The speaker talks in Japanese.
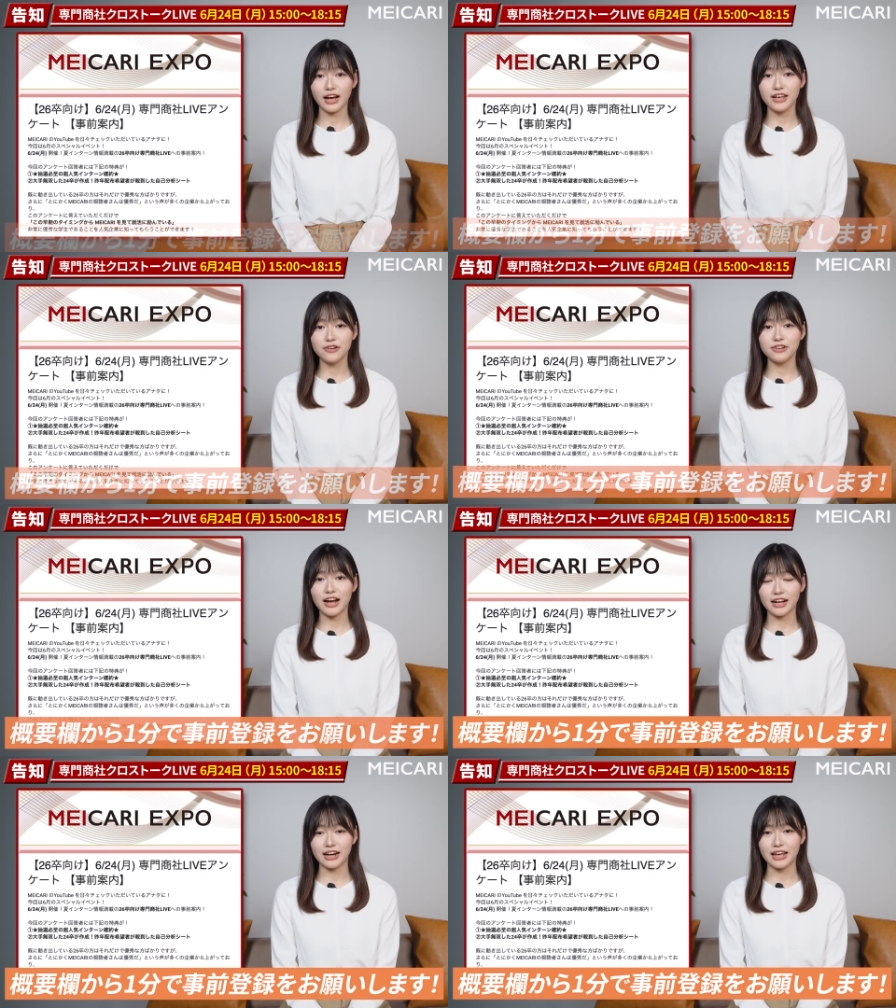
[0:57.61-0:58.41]
概要
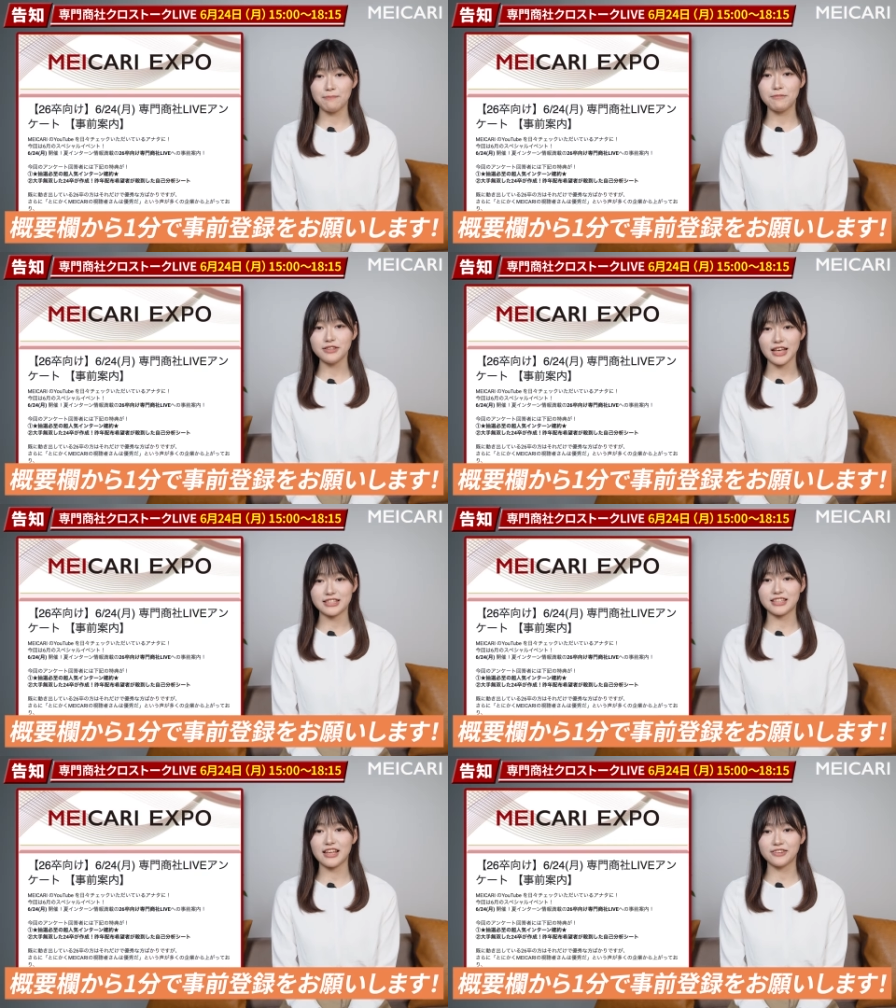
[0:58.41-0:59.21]
欄から1分
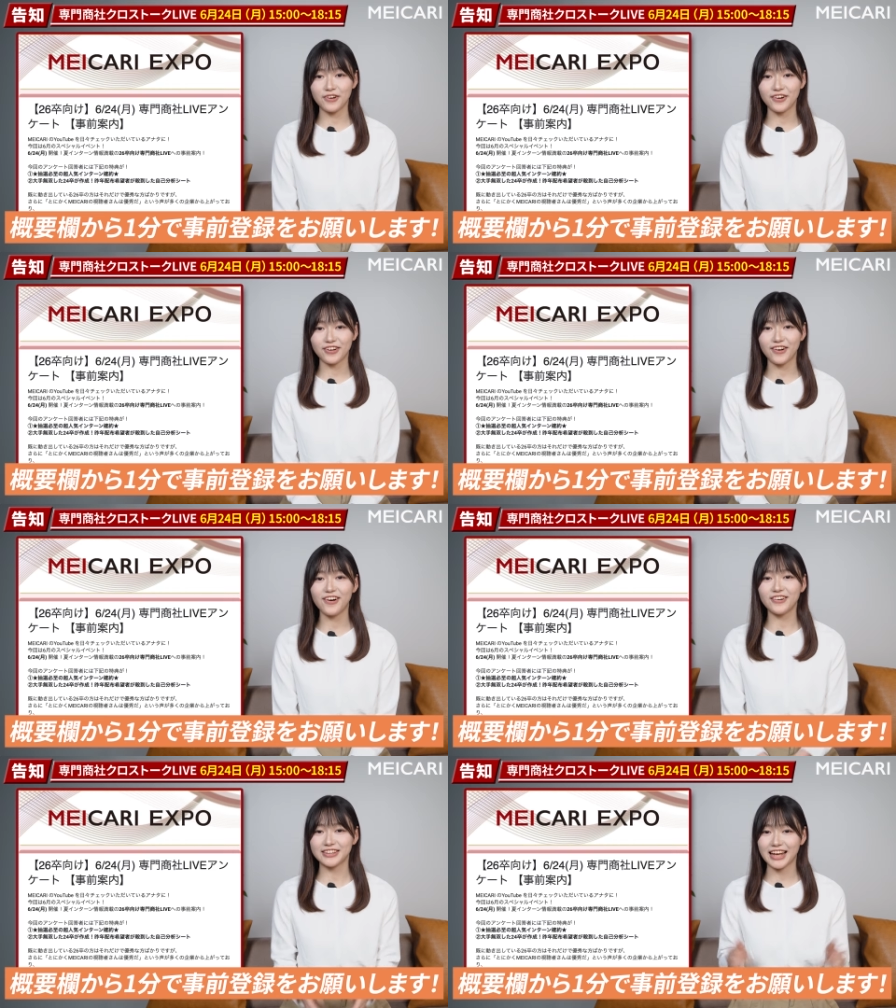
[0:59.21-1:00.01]
で事前登録を
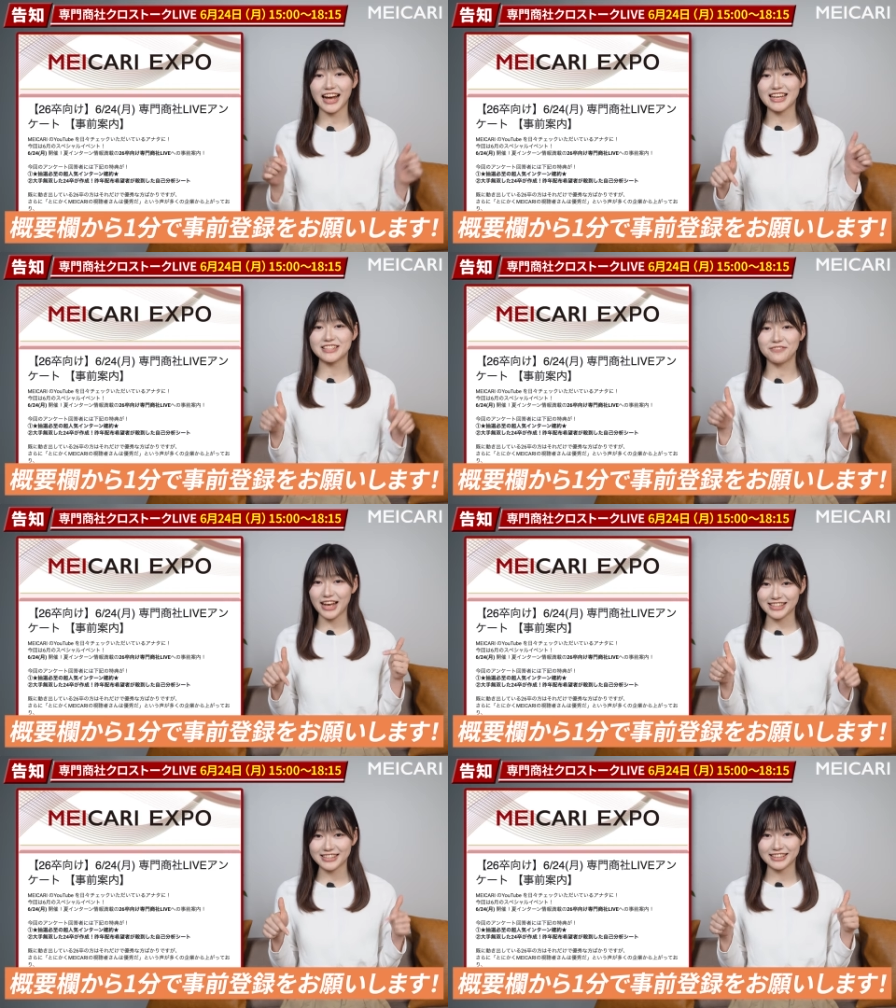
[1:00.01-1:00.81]
お願いし
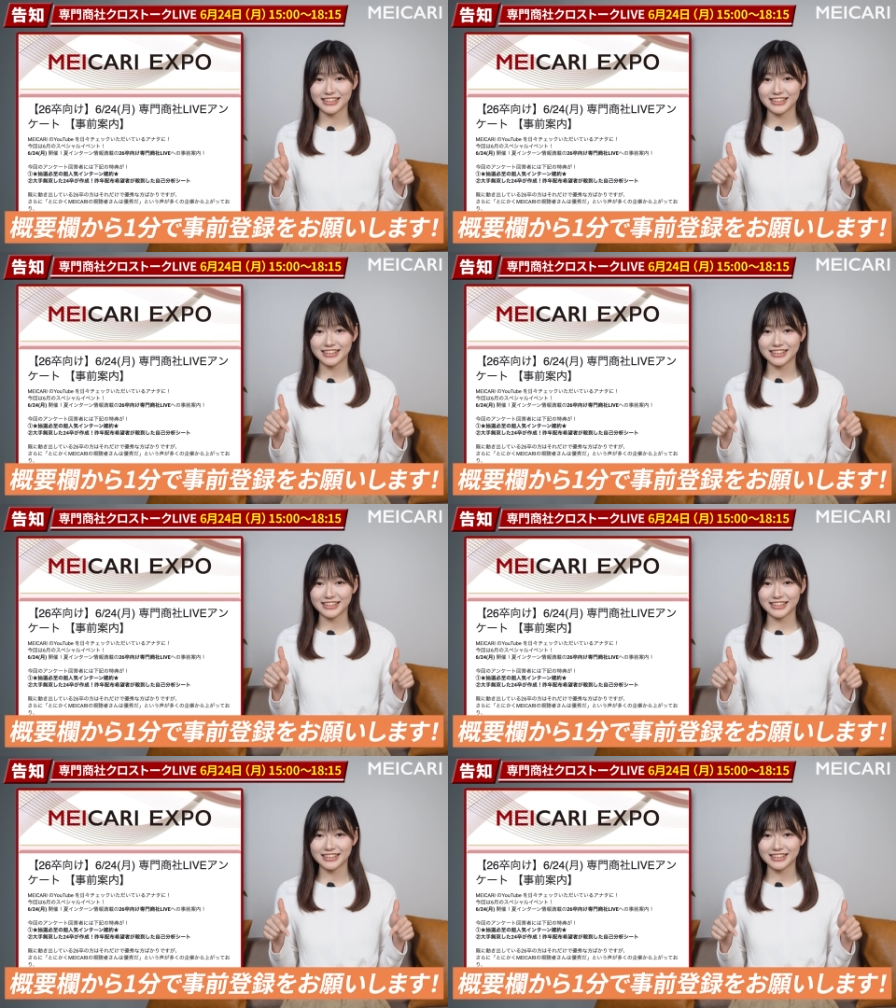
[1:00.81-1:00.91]
ます